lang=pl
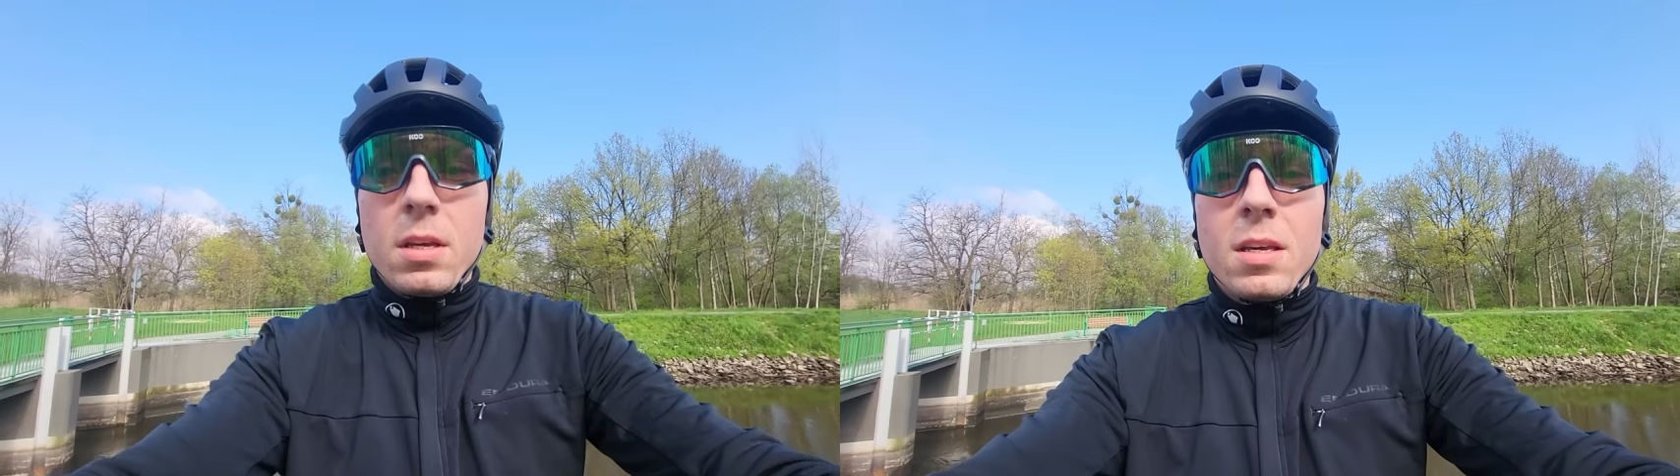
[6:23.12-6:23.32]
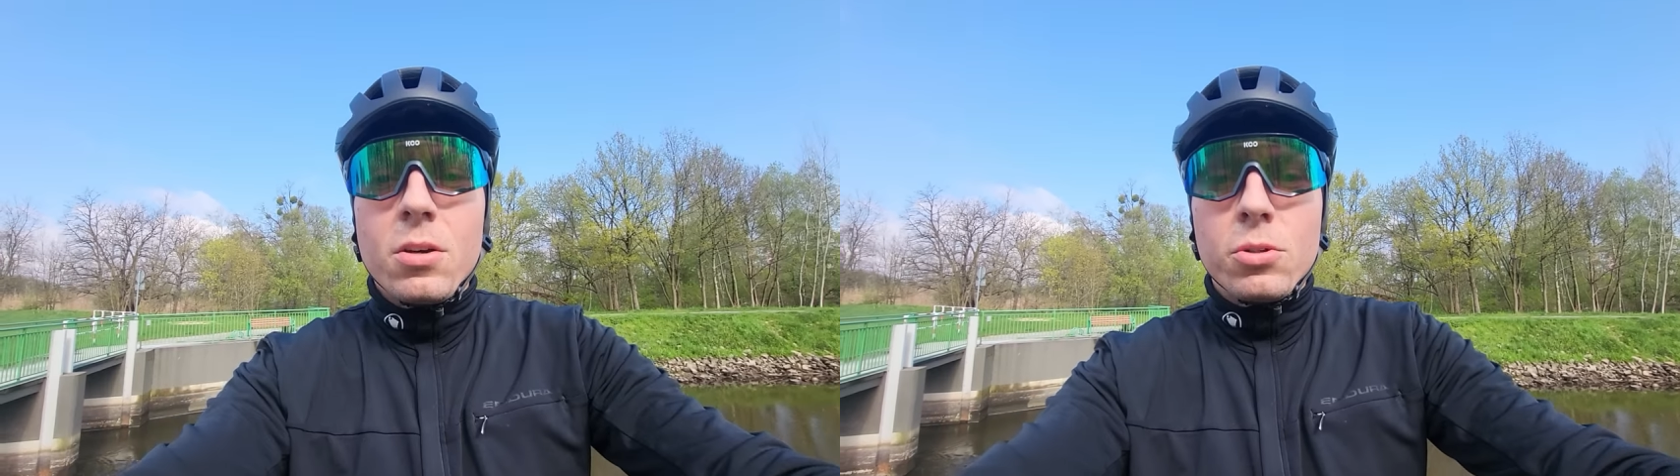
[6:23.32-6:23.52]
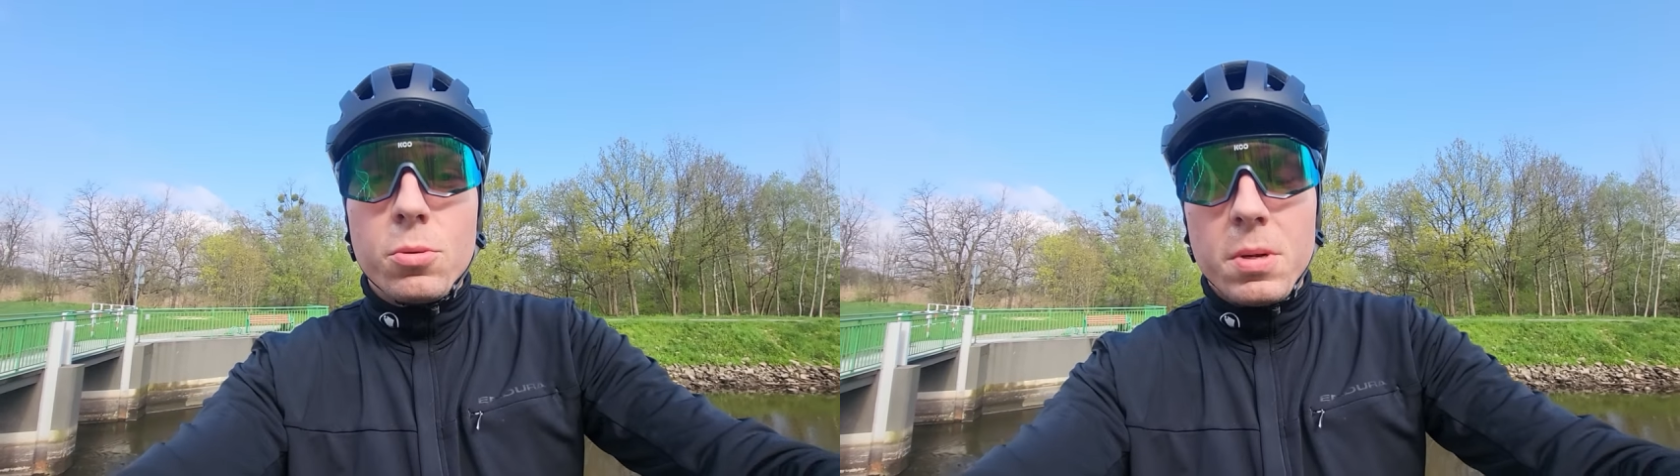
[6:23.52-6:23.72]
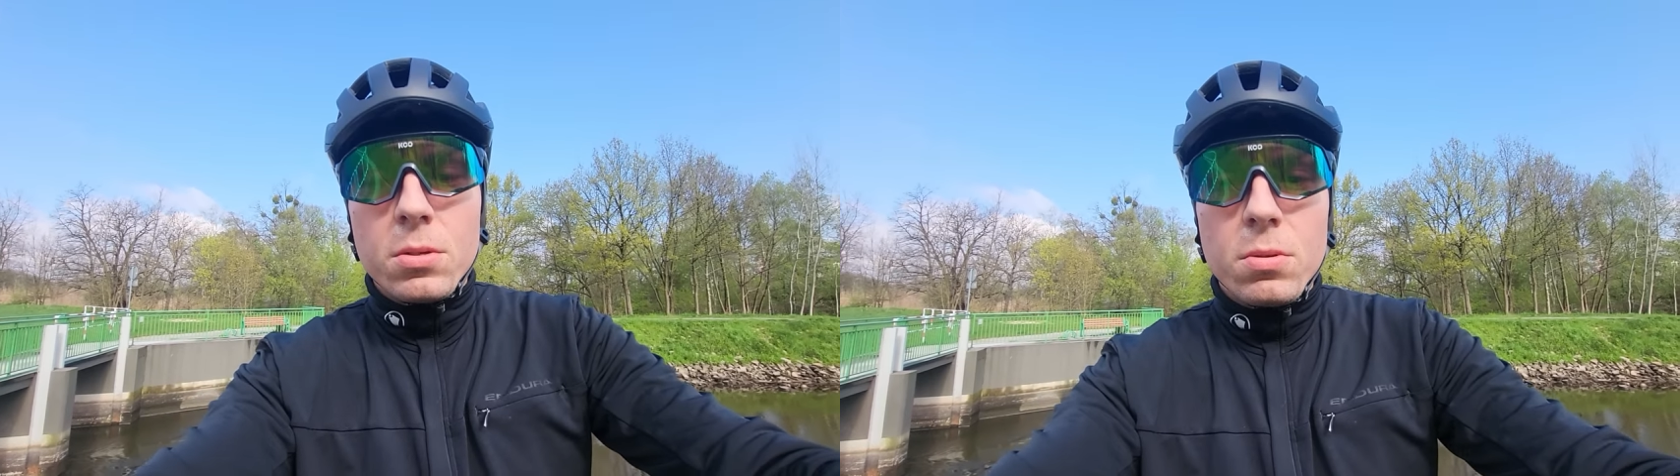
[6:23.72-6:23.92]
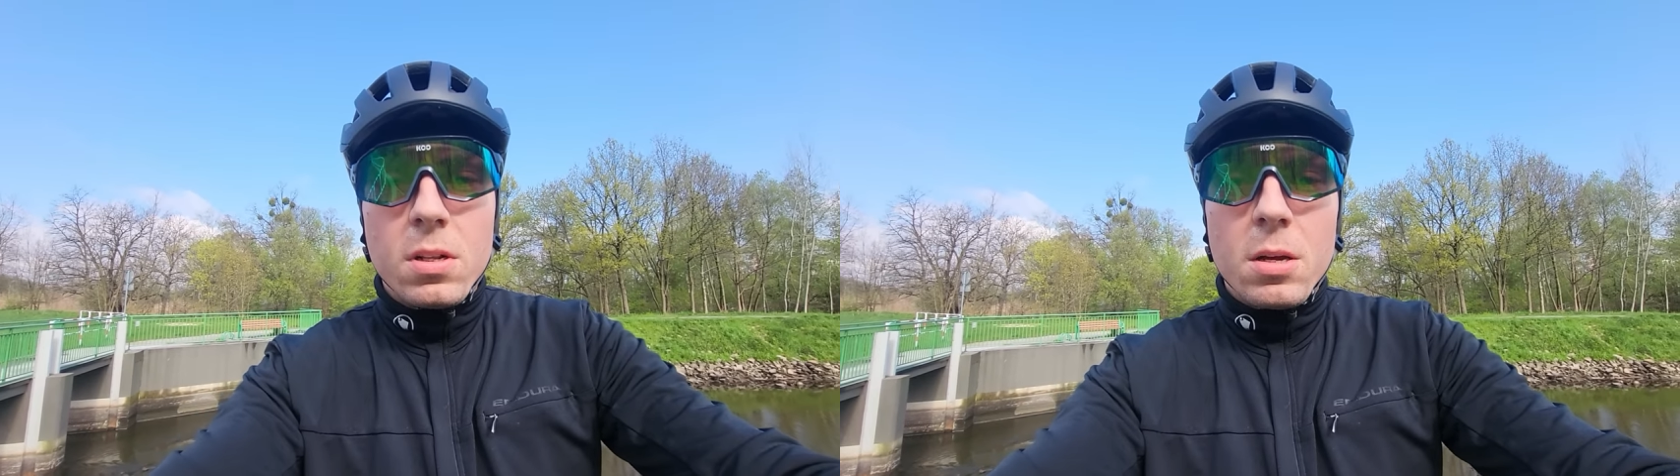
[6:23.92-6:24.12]
Jakość
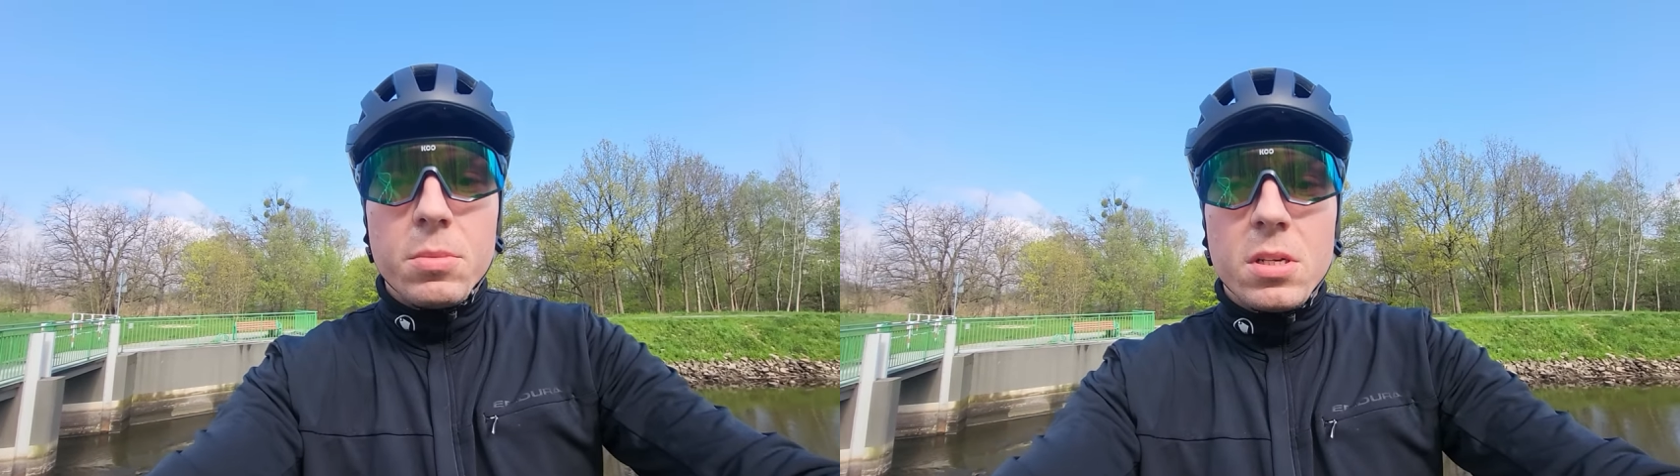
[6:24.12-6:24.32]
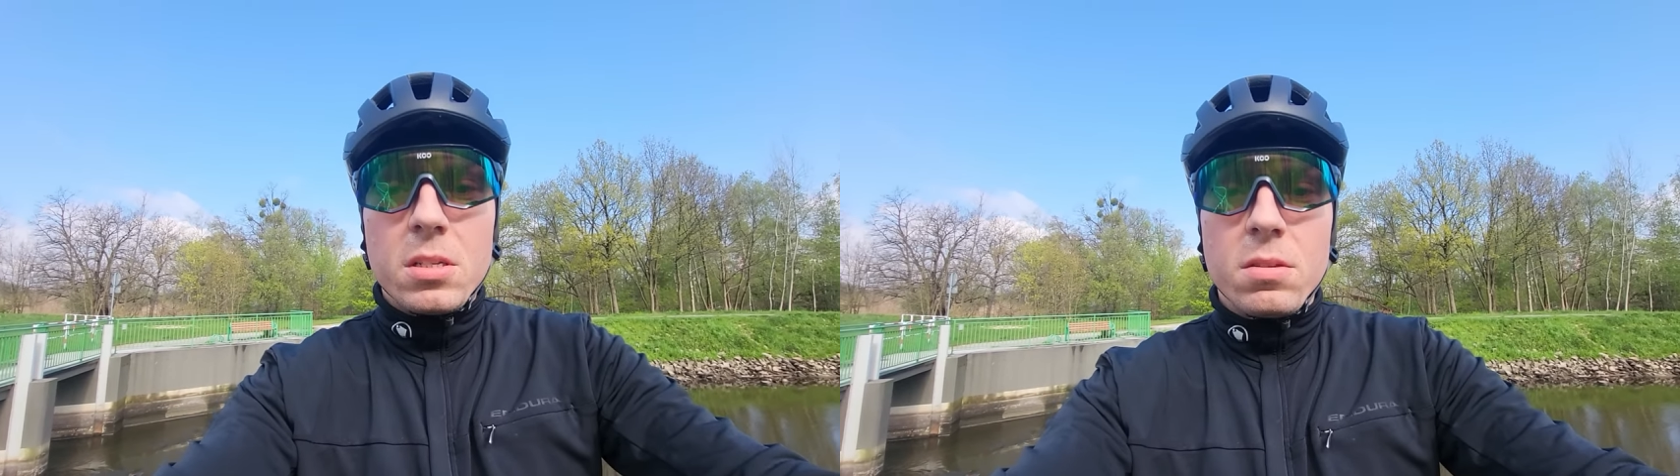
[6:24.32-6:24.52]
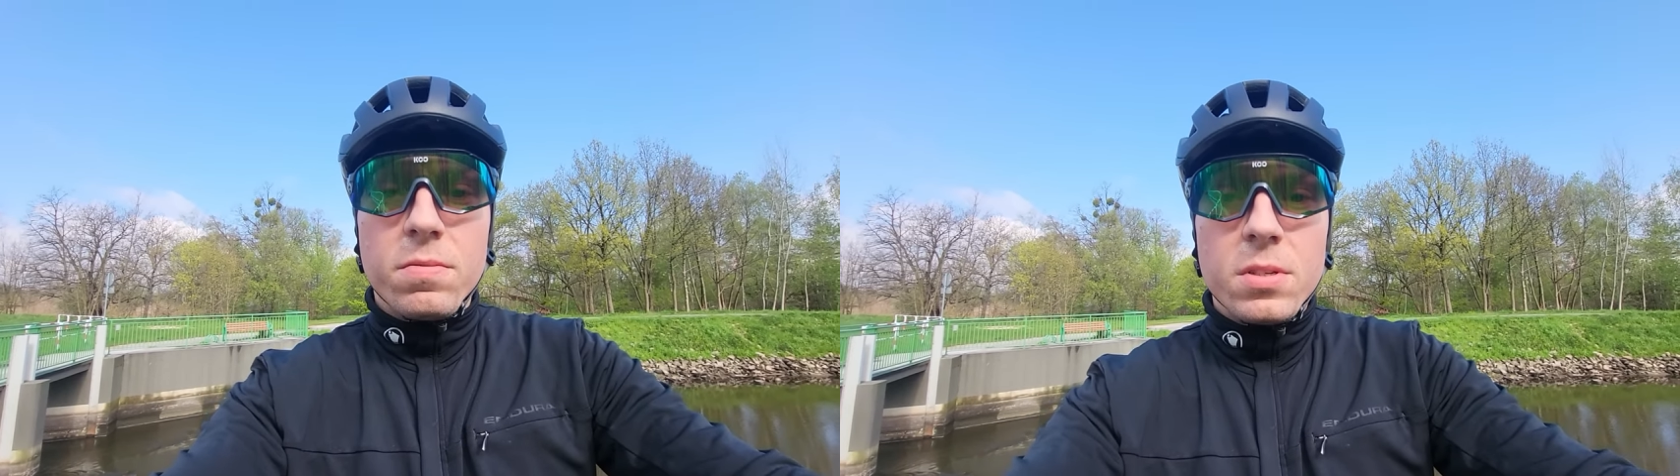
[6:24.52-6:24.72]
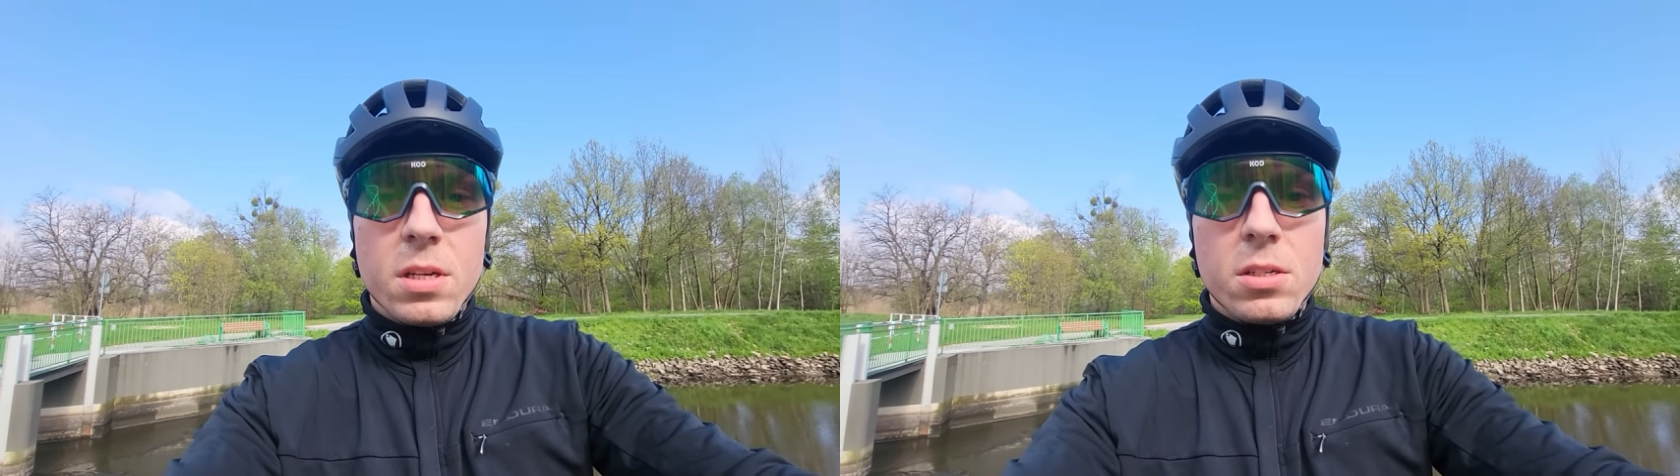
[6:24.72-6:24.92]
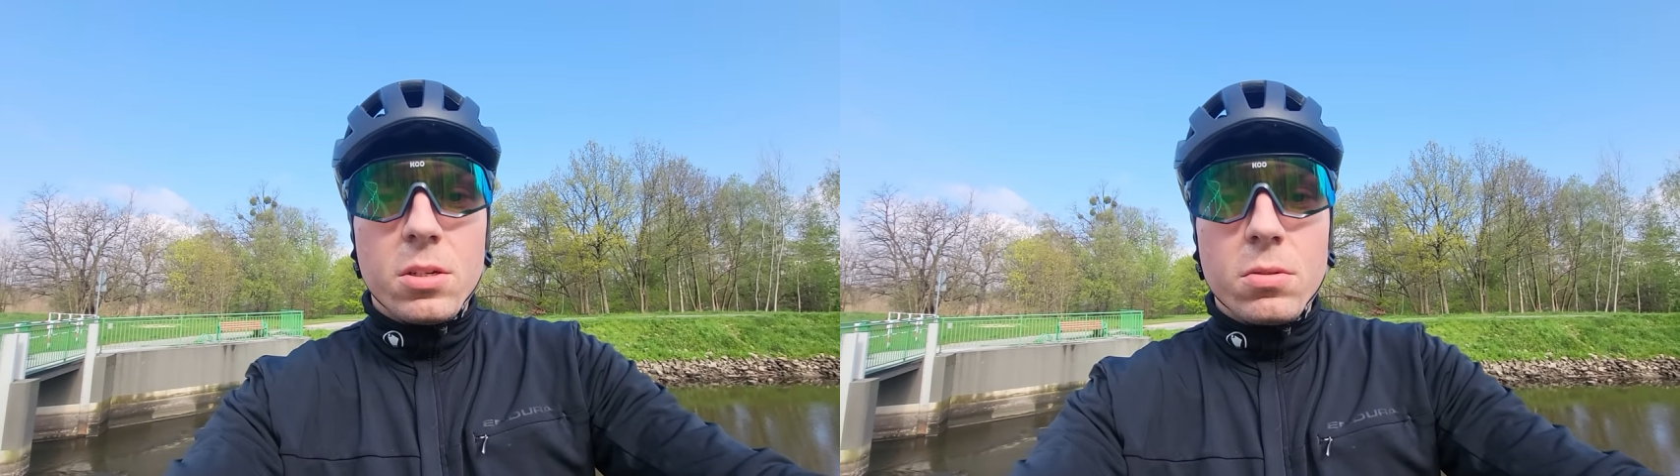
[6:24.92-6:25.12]
obrazu jak dla mnie jest
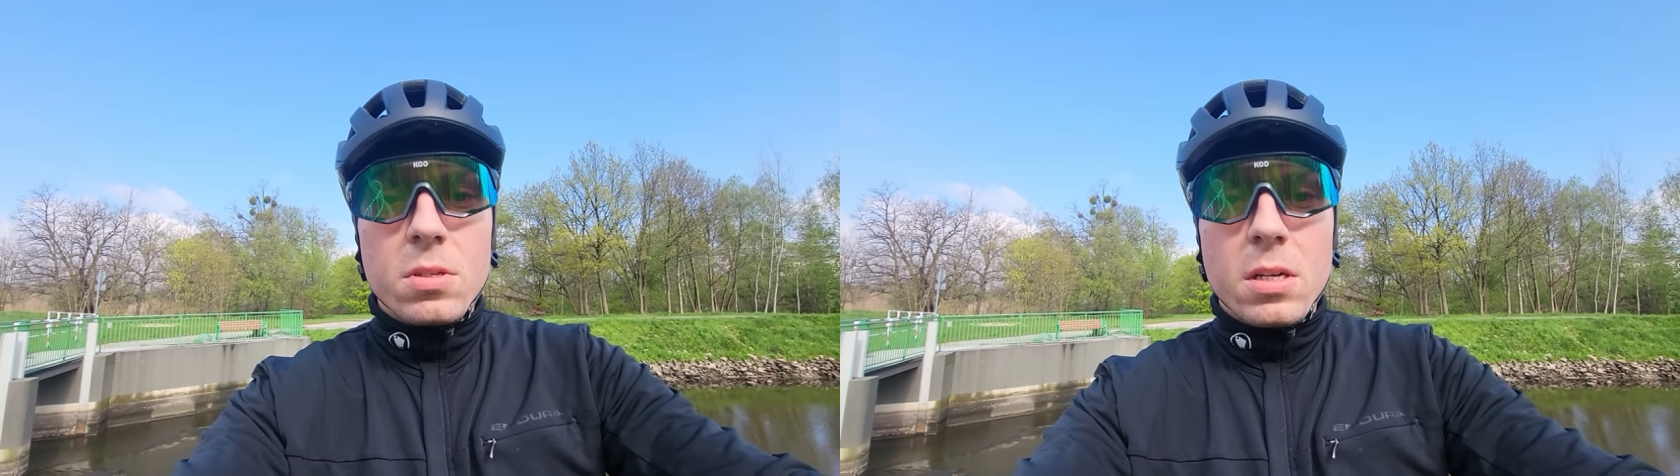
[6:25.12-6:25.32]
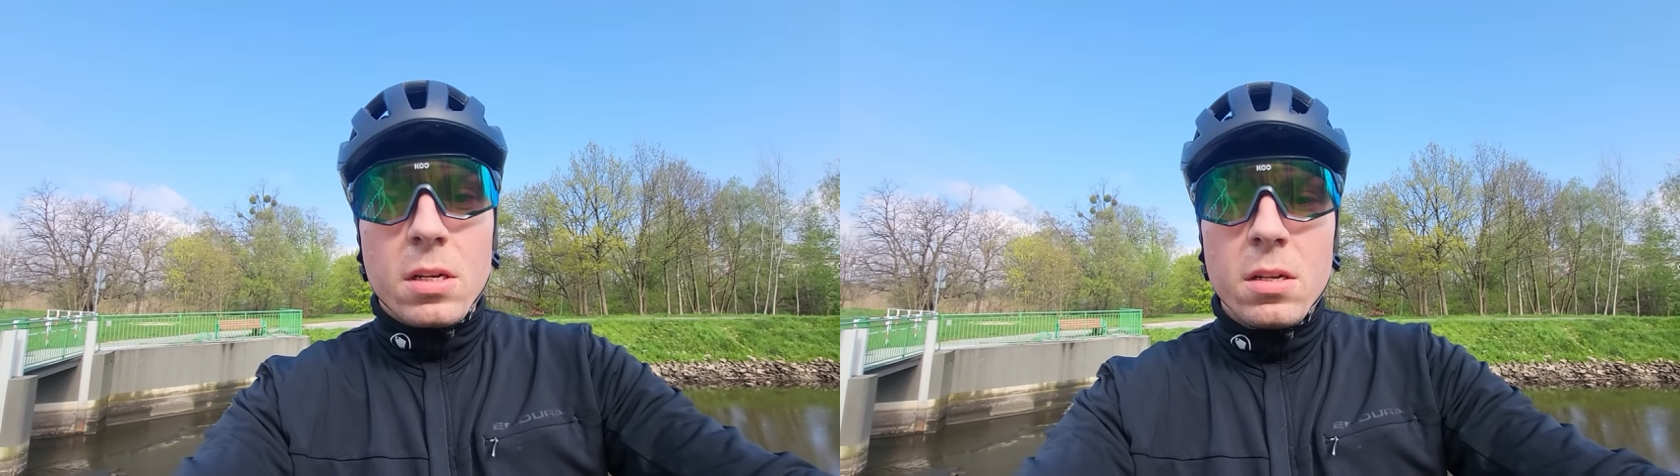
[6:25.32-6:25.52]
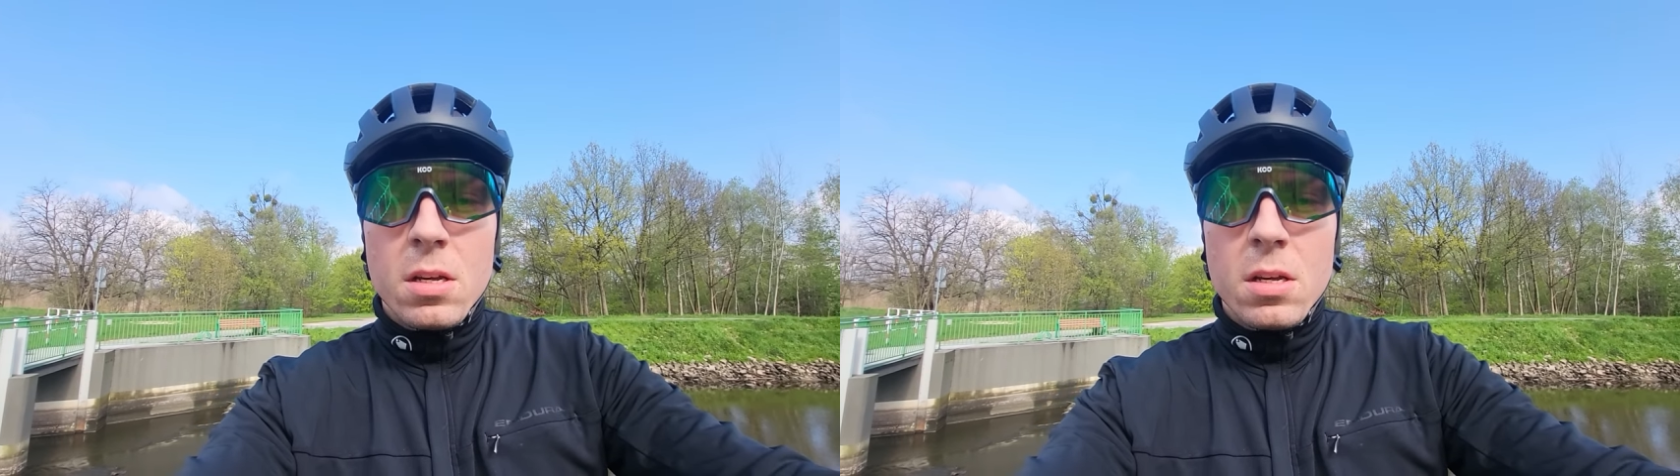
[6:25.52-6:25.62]
wystarczająca.